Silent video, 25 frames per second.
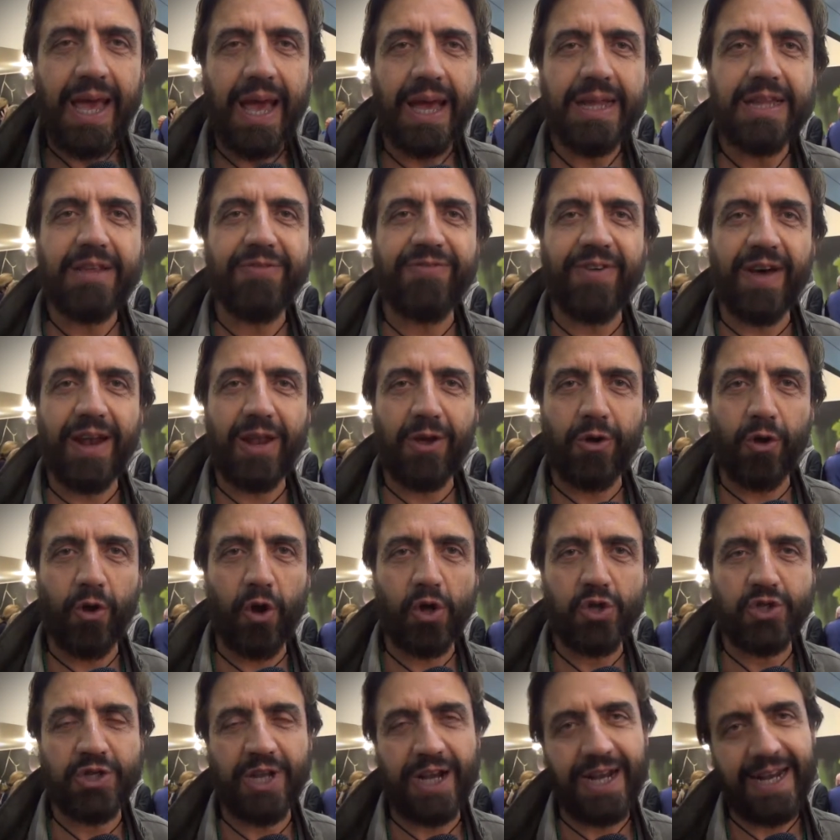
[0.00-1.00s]
e di farli
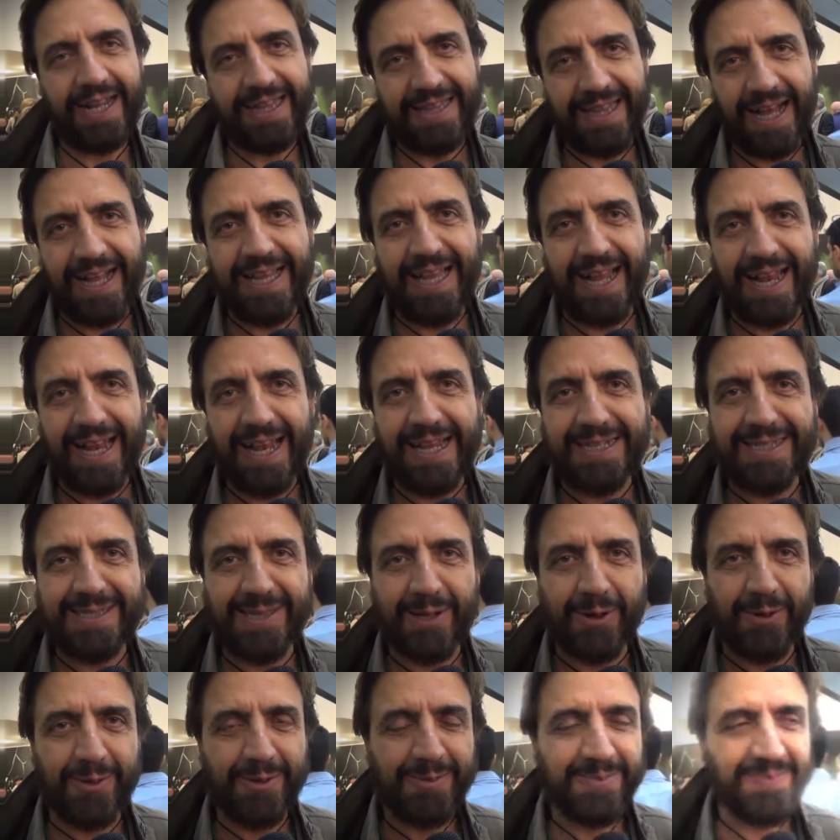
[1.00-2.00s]
conoscere in Italia e
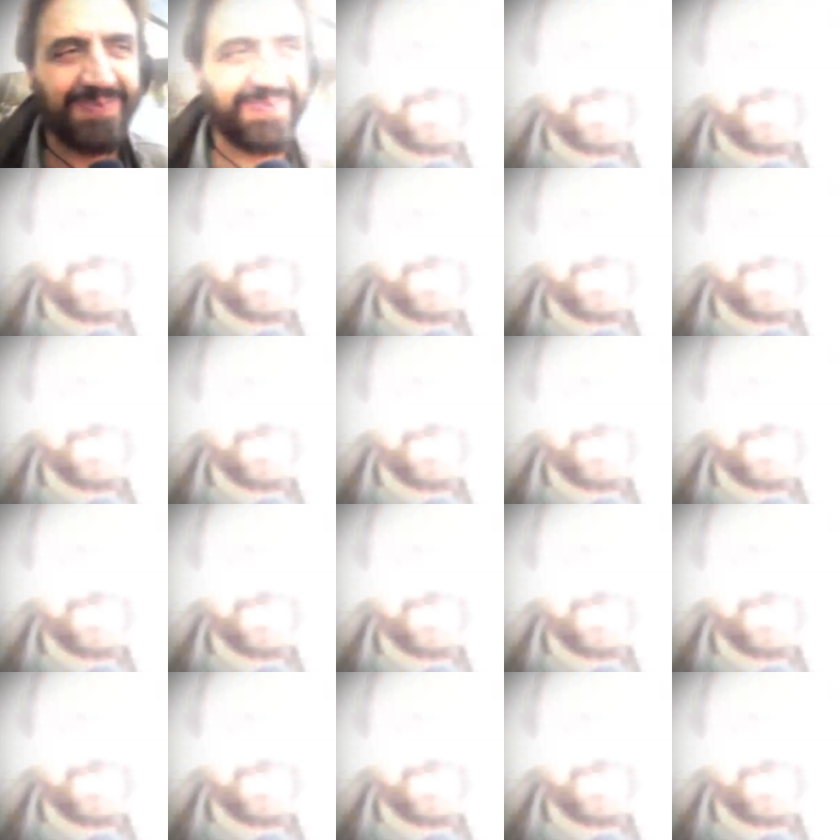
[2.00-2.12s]
all'estero.